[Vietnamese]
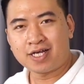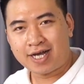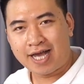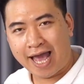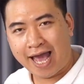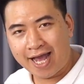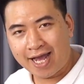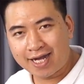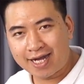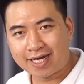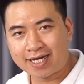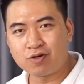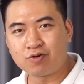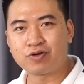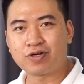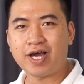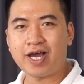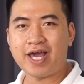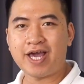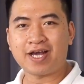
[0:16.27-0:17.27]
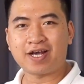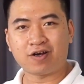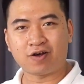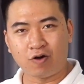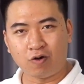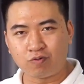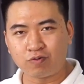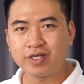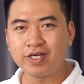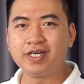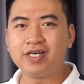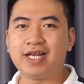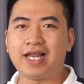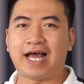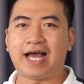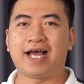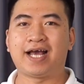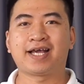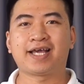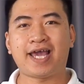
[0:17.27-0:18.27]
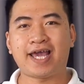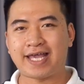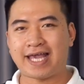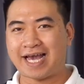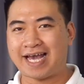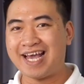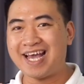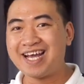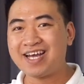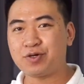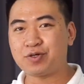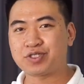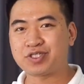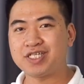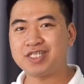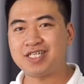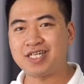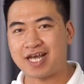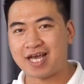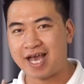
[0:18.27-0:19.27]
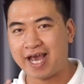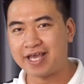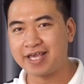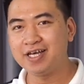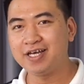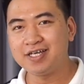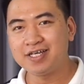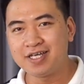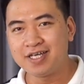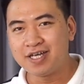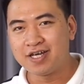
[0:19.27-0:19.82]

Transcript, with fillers: hát karaoke cũng như là nghe nhạc acoustic là hay nhất.